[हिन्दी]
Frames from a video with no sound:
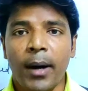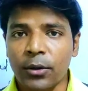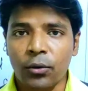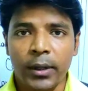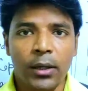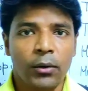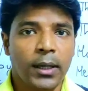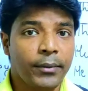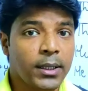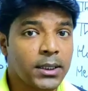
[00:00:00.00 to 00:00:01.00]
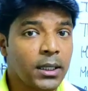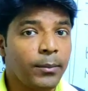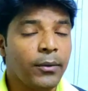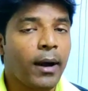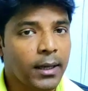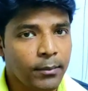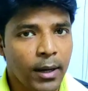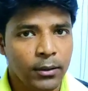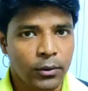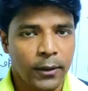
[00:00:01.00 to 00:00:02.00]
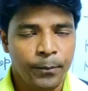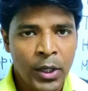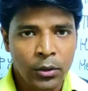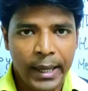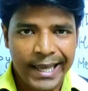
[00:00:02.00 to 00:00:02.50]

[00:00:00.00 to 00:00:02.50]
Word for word: की बात हो रही हो या फिर किसी की विवाह की बात हो रही है